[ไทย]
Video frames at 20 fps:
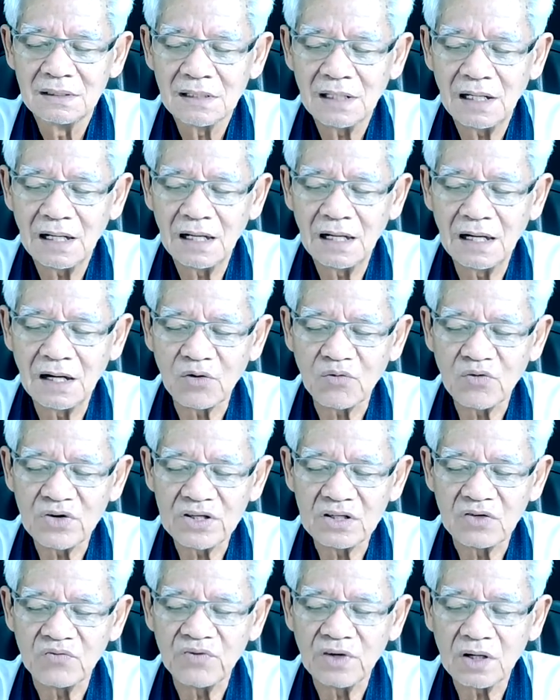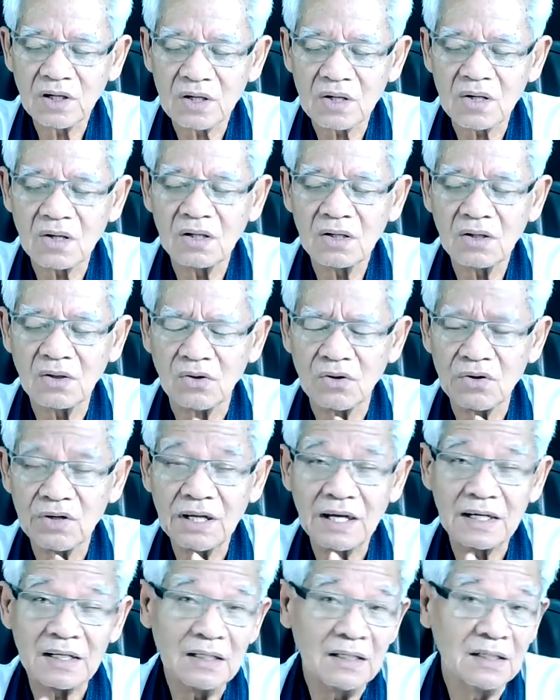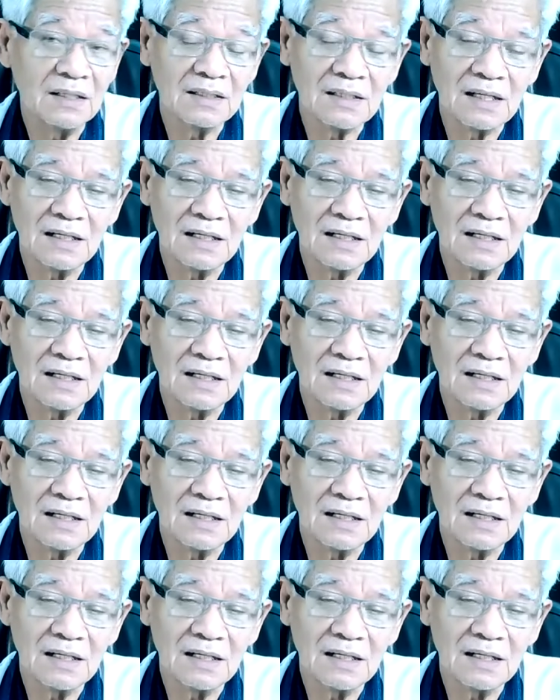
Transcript: ถ้าหากว่าจะวิเคราะห์ขออนุญาตนิดหนึ่ง